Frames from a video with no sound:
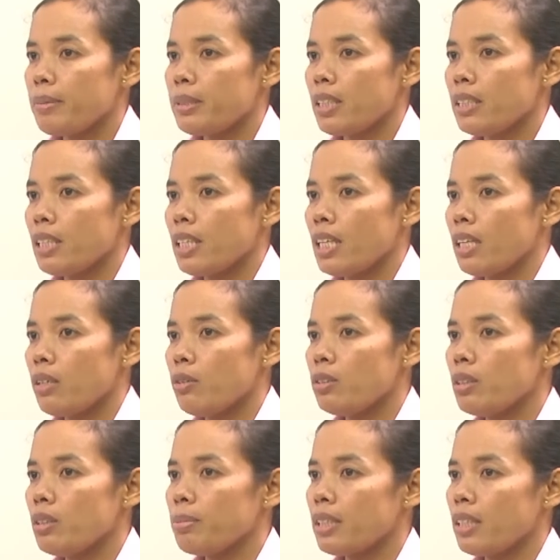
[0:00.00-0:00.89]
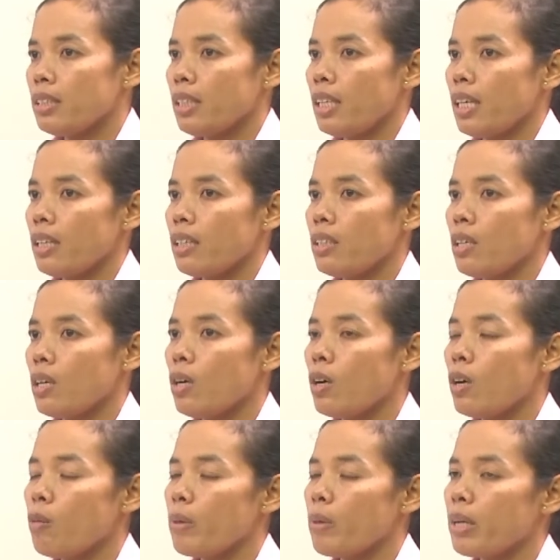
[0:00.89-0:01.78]
chân nhé nút chia trên chân nhé
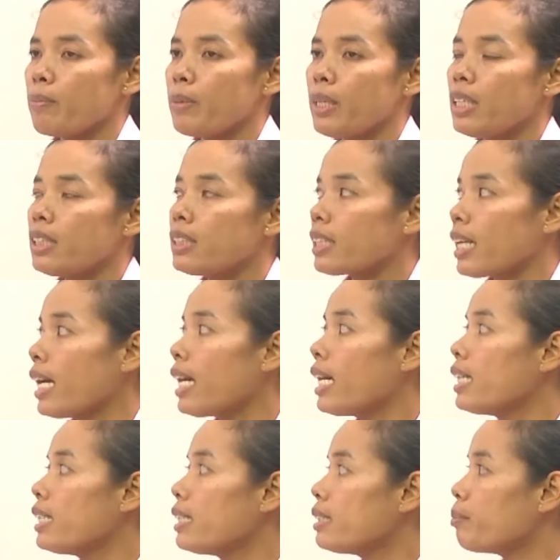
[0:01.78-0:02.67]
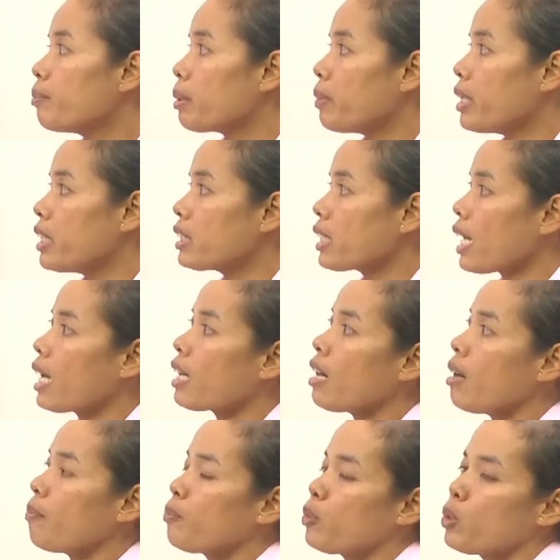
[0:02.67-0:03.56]
cô mình miên sạ mình sạ
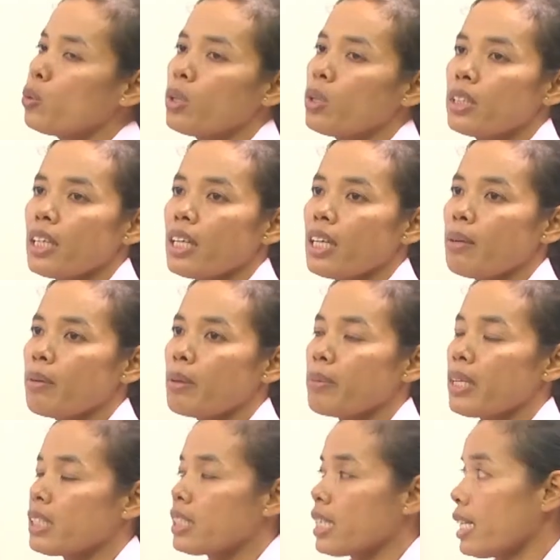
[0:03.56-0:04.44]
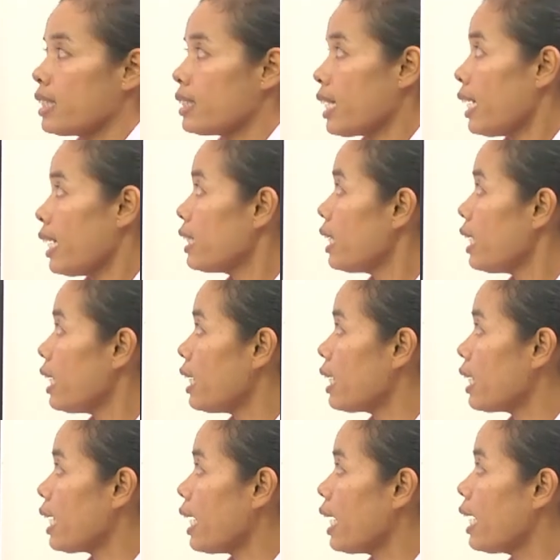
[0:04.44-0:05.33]
cọp tua tê mình miền sạ sài tê
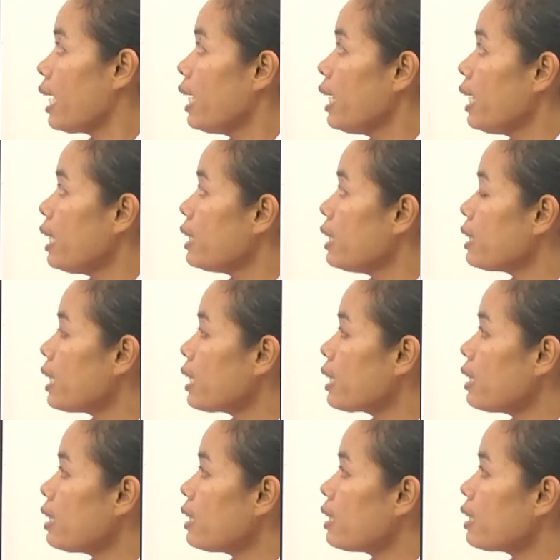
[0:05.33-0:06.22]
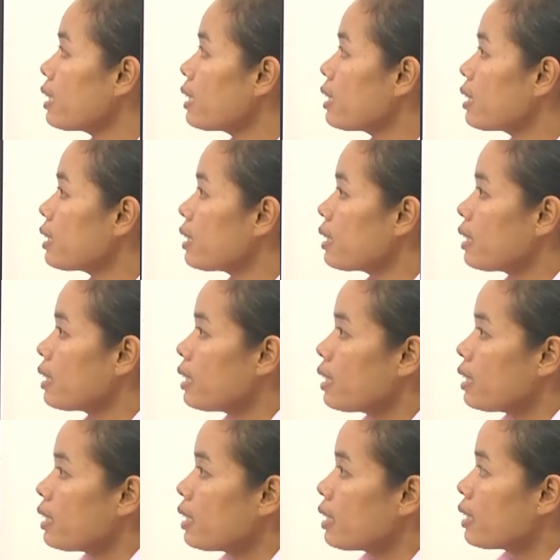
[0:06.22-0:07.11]
cái nào chẳng
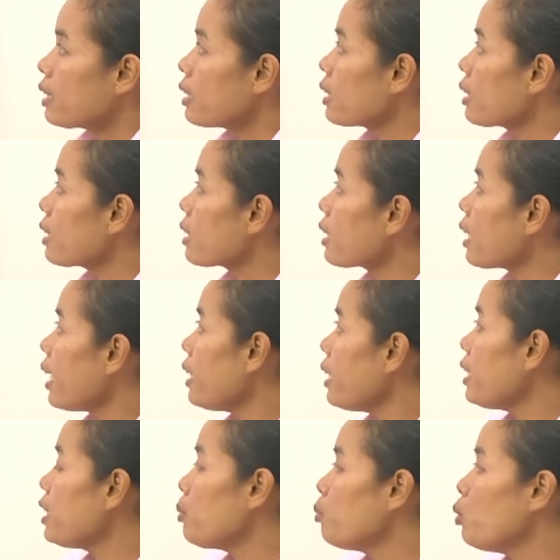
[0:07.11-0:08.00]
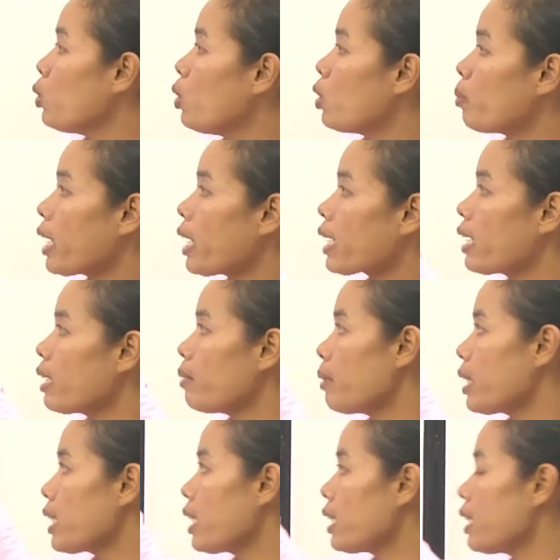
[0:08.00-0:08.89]
cái này mua không ai cất
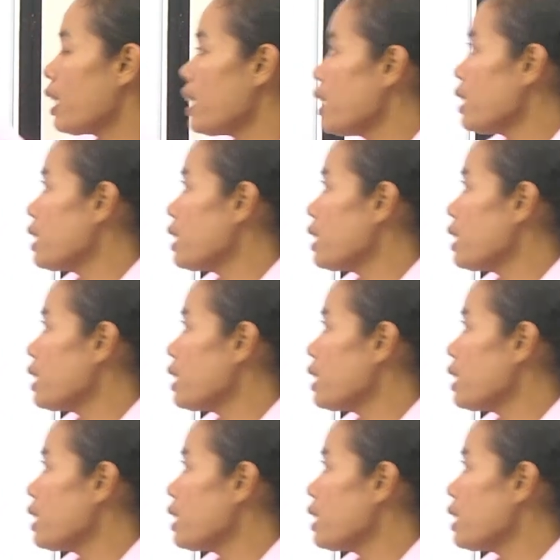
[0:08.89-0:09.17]
bài cất tê chẳng